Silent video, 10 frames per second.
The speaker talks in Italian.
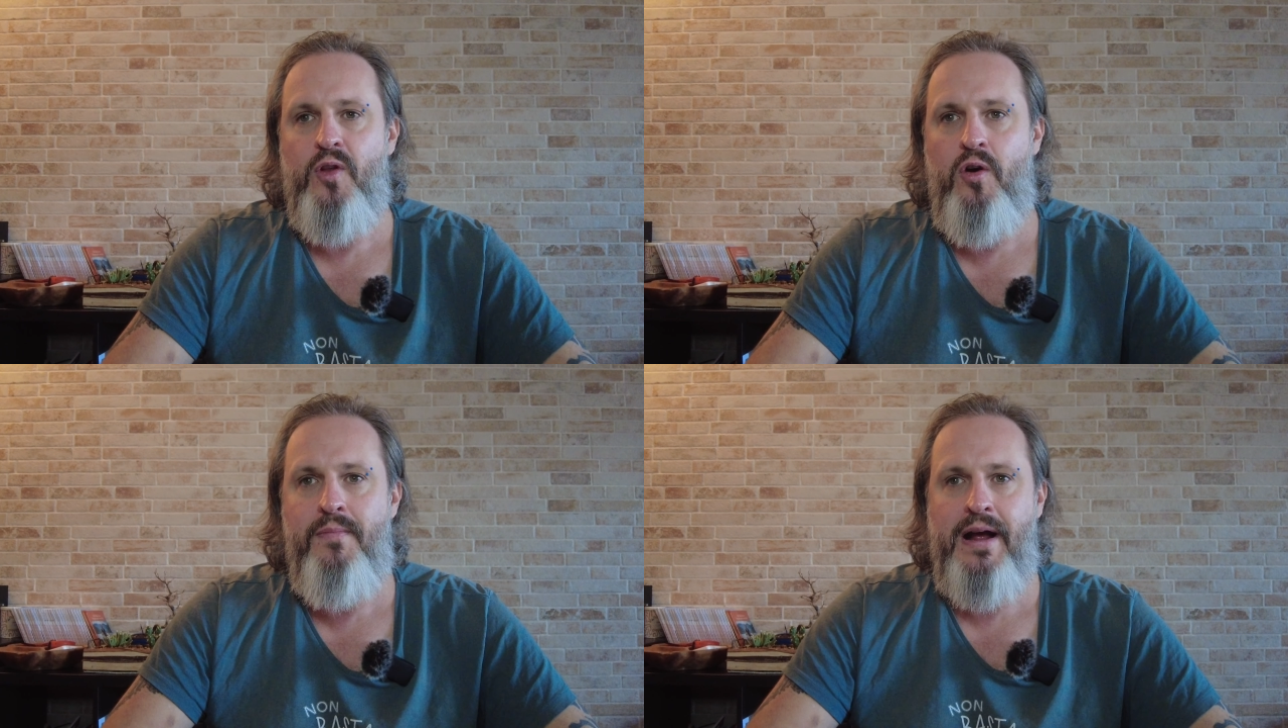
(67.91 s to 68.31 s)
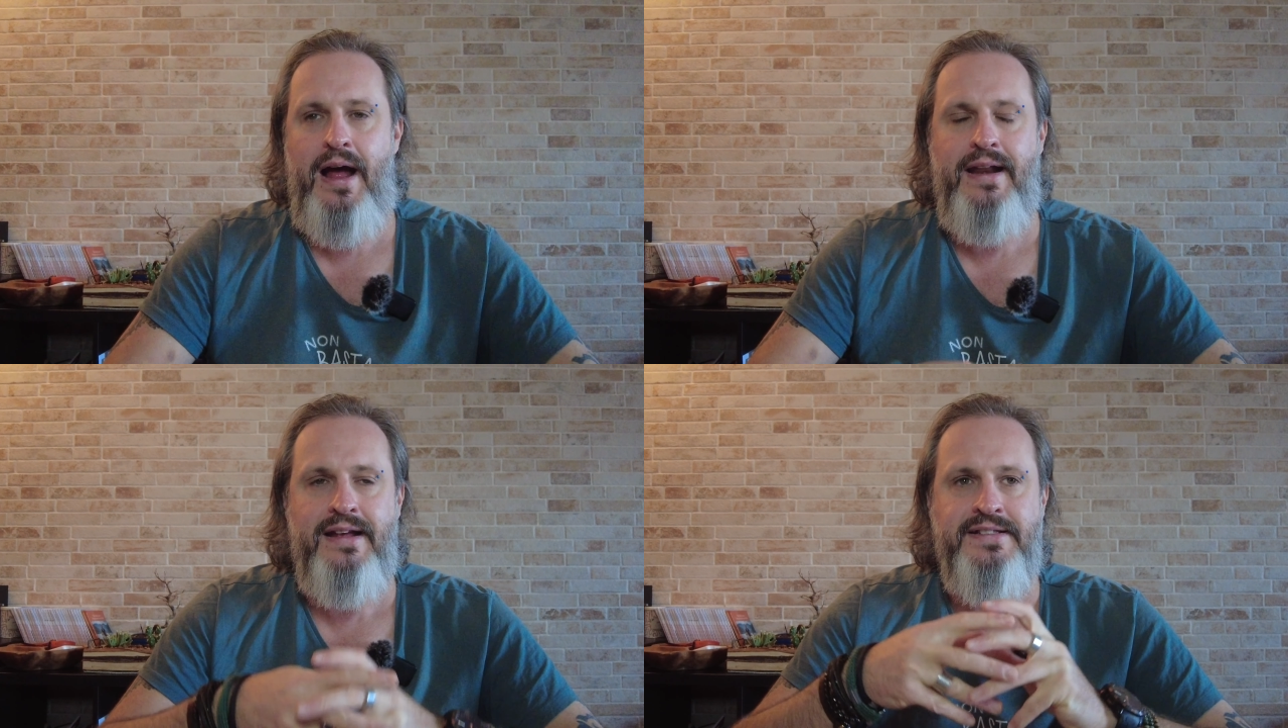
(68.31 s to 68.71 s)
o
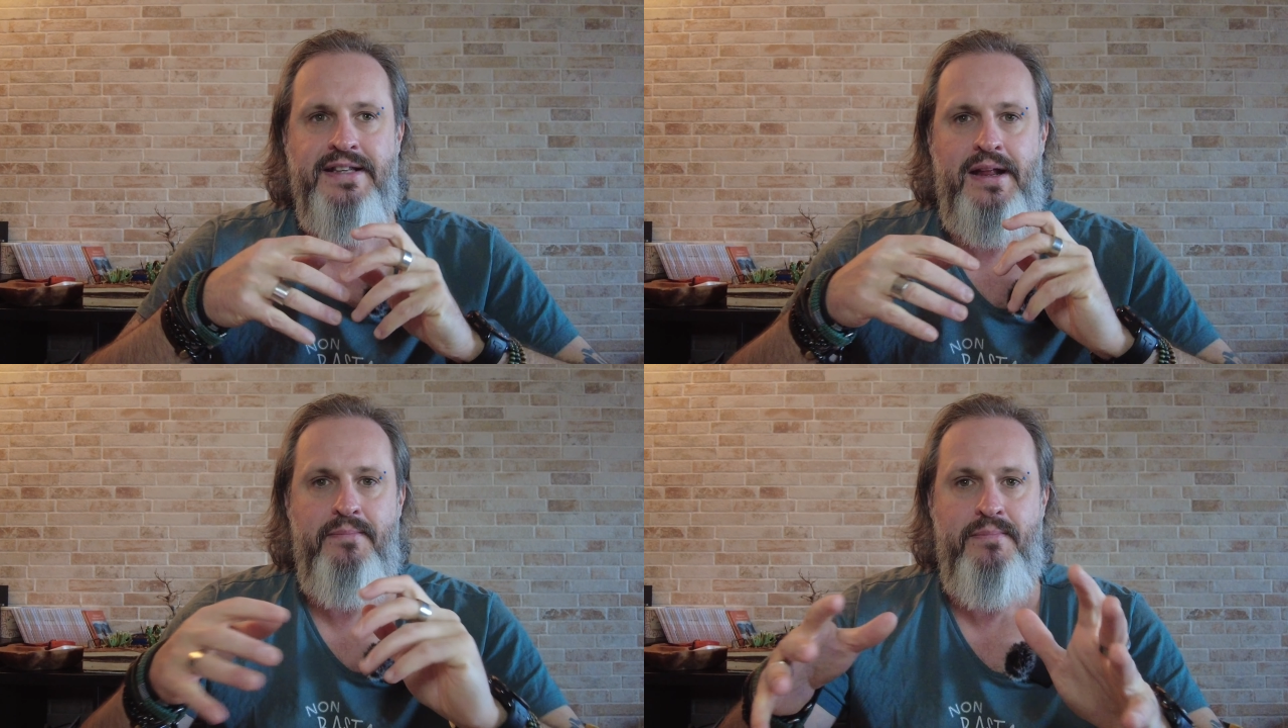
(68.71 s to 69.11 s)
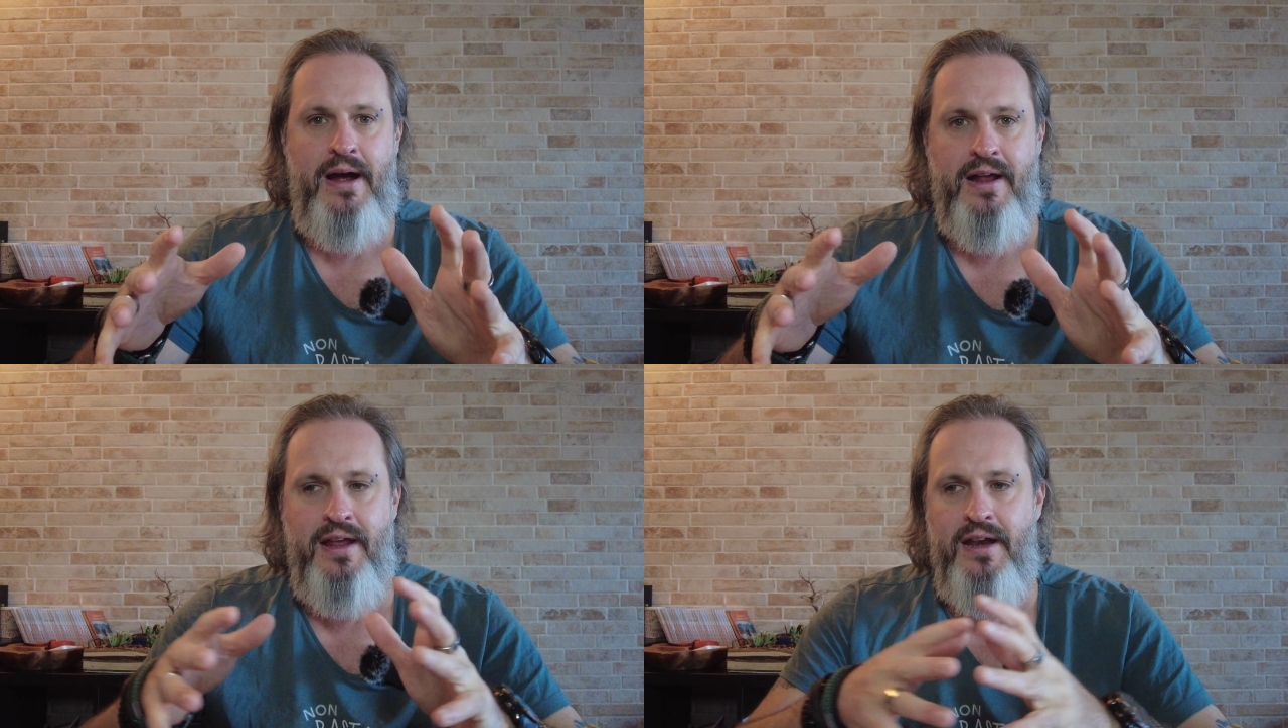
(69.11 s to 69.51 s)
magari essere in
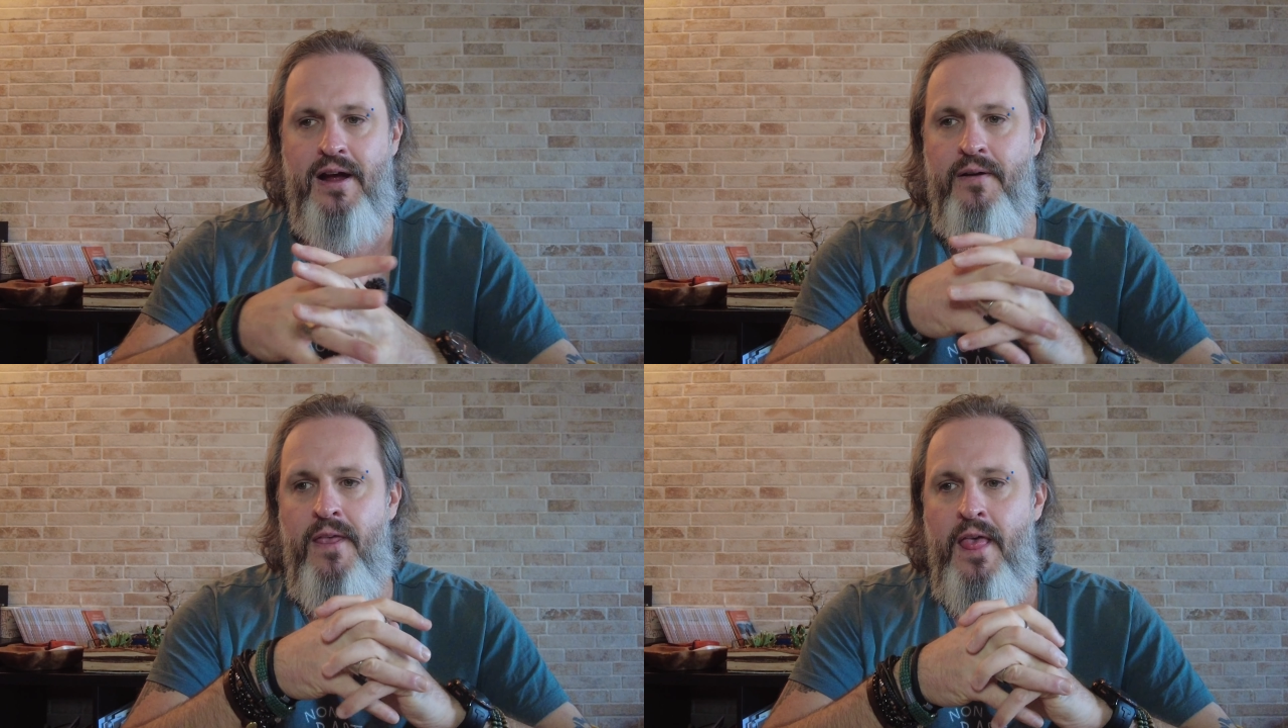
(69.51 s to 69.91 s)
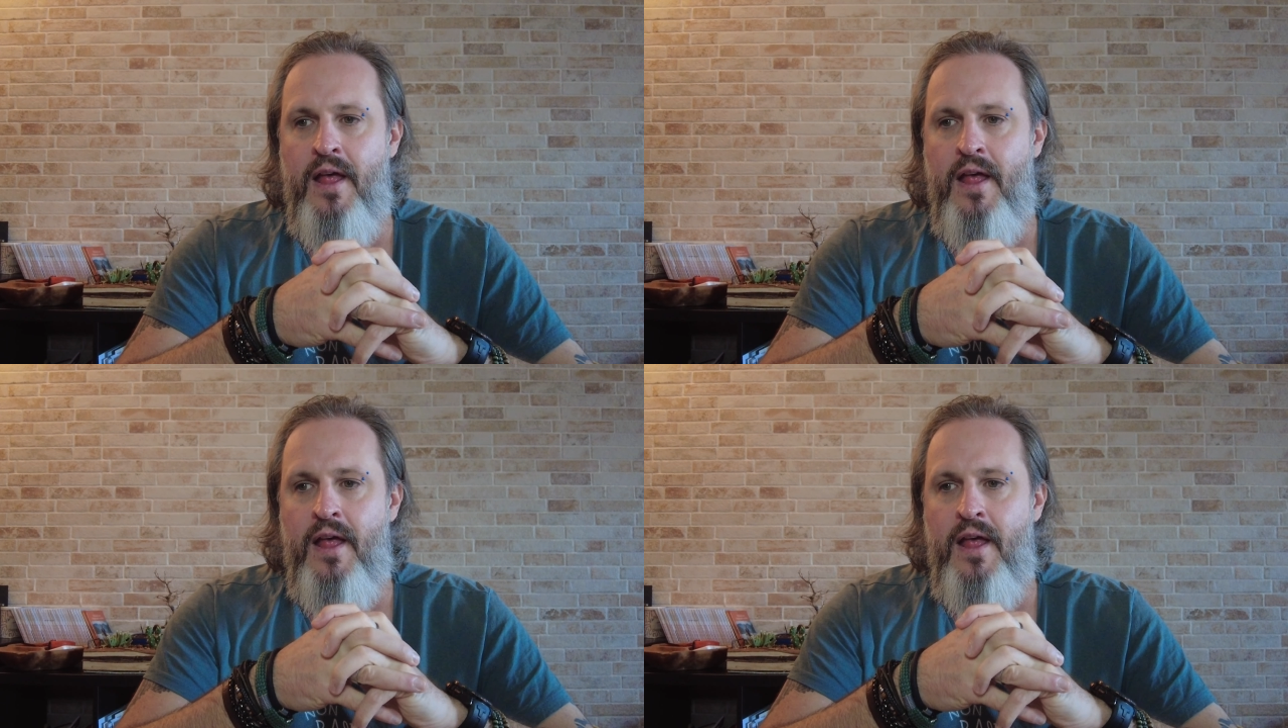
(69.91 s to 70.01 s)
macchina